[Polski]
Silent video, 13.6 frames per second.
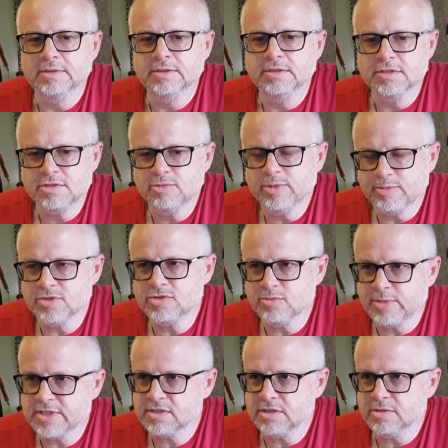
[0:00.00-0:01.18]
To są po prostu
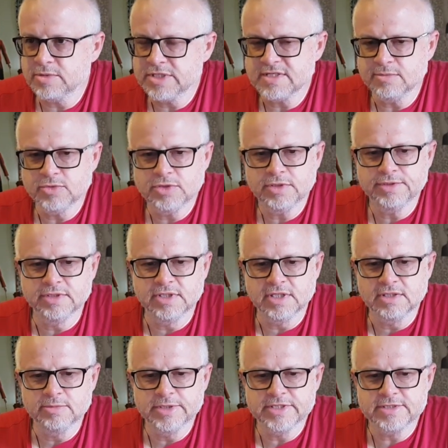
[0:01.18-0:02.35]
bardzo dobre samochody,
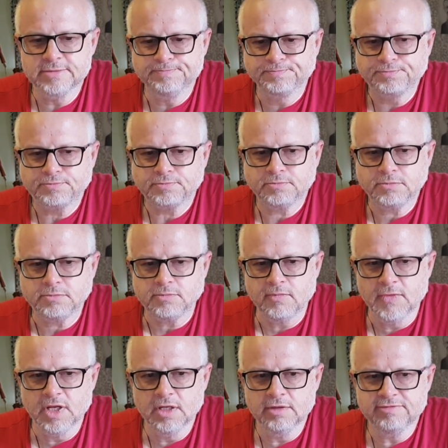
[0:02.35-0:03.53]
natomiast
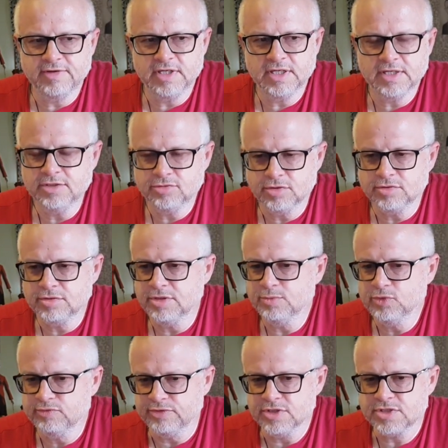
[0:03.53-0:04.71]
mm, fala hejtu, o której
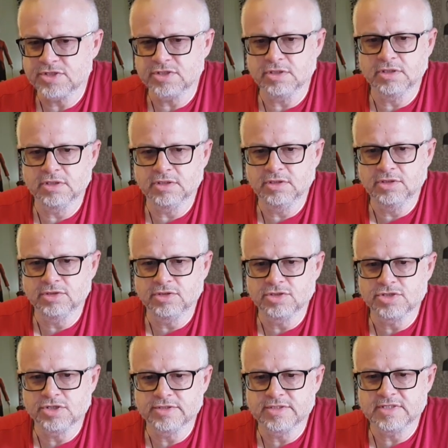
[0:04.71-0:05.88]
mówisz, e,
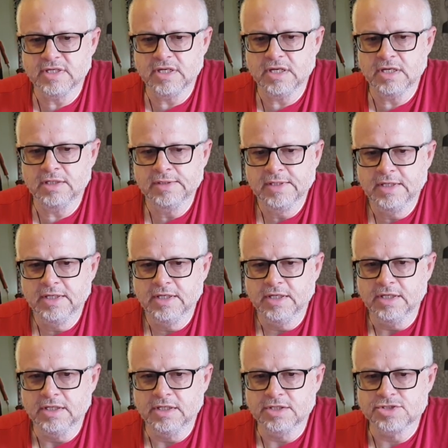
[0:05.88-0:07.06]
dotycząca
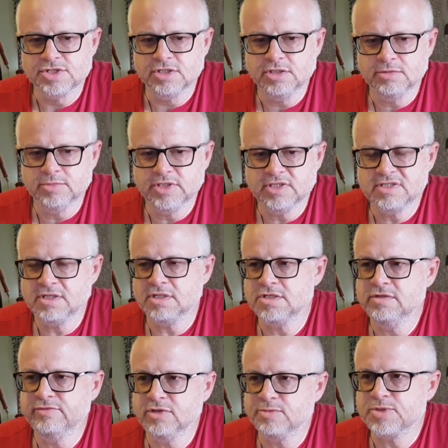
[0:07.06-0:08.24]
e, rzekomych
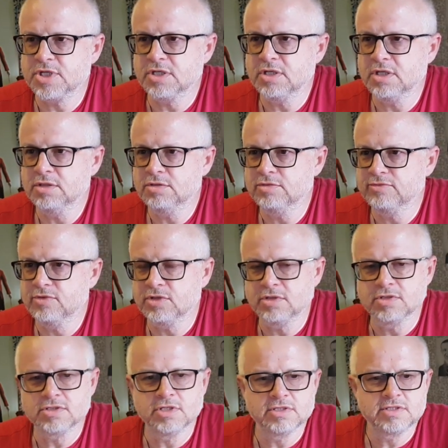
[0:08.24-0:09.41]
straszliwych przekrętów
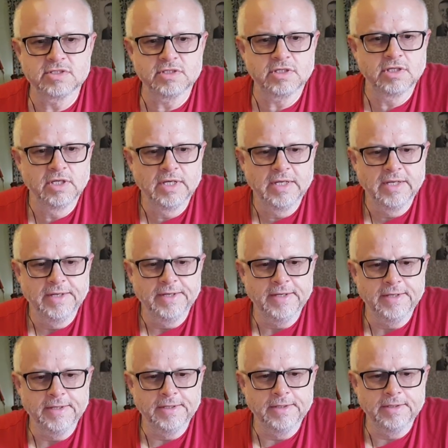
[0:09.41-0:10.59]
dotyczących e,
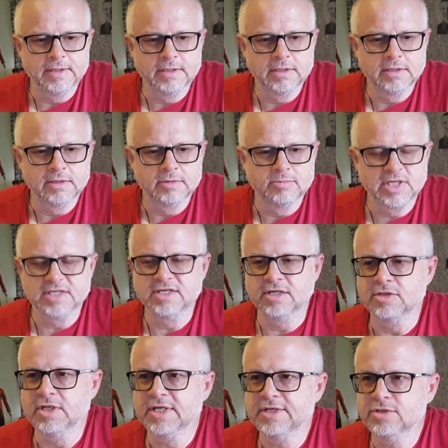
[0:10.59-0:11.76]
brania
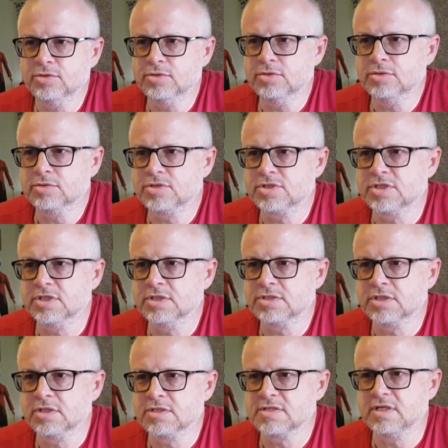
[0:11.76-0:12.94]
oleju, czy,
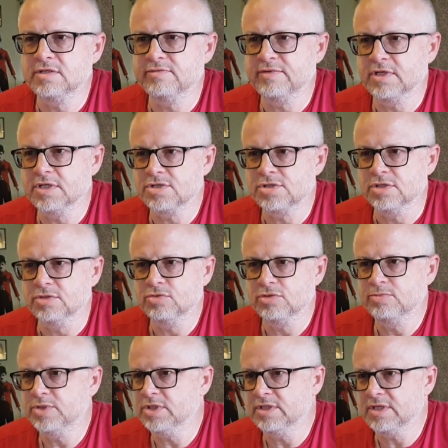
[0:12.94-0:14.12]
czy rozlatywania się
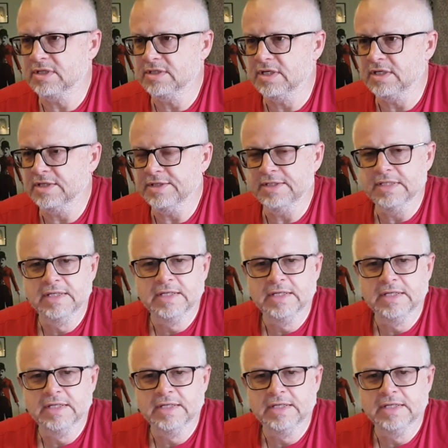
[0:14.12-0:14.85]
turbin i tak dalej,